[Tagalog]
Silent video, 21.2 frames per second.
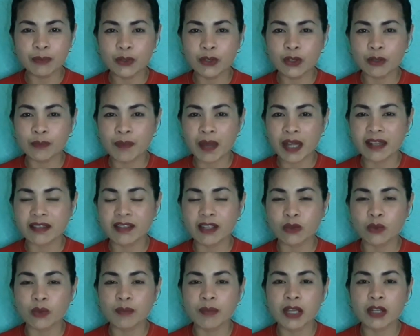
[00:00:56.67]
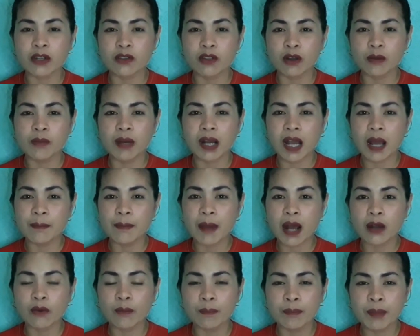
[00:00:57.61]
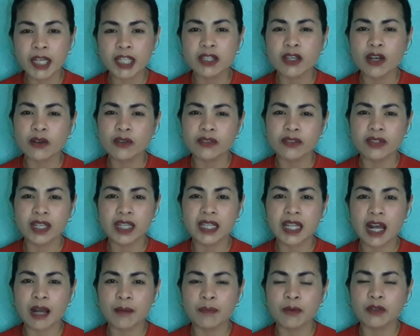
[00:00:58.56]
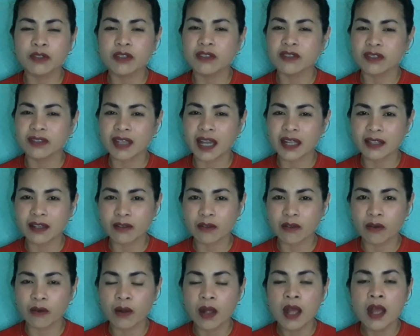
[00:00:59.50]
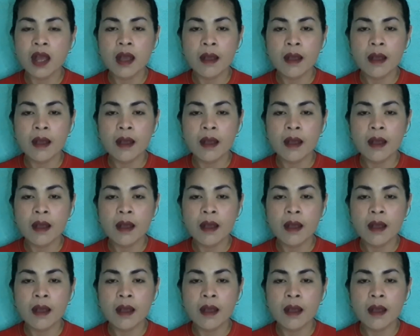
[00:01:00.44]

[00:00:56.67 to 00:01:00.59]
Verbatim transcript: po yon para sa meron ako mga bagong videos na ina-upload dito sa channel ko,